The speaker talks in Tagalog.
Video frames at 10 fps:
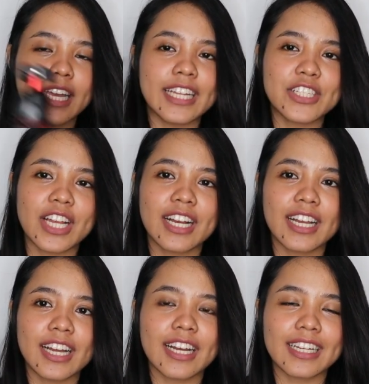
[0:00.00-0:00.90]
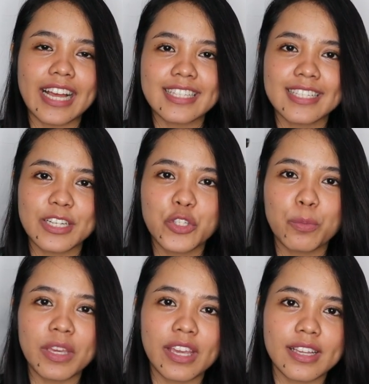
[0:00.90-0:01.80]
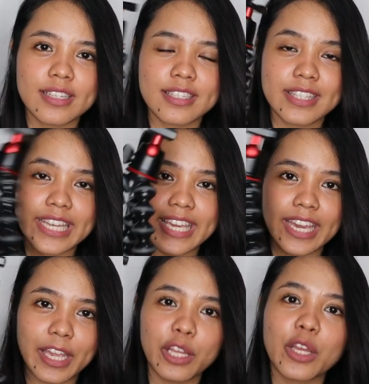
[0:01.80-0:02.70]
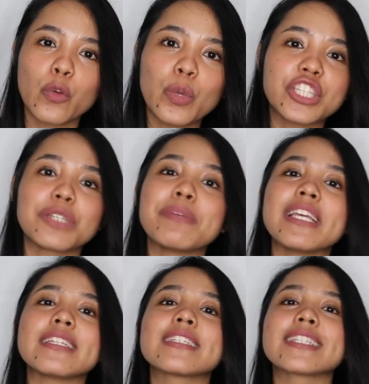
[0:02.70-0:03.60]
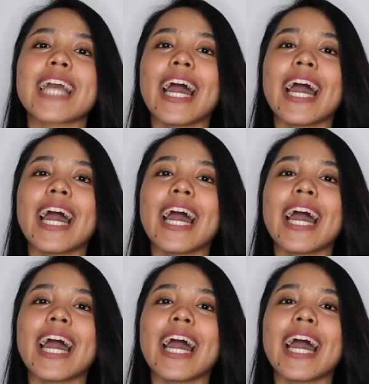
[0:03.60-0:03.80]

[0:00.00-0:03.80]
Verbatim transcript: Kani siya nga klase sa Jubi is 3K, which means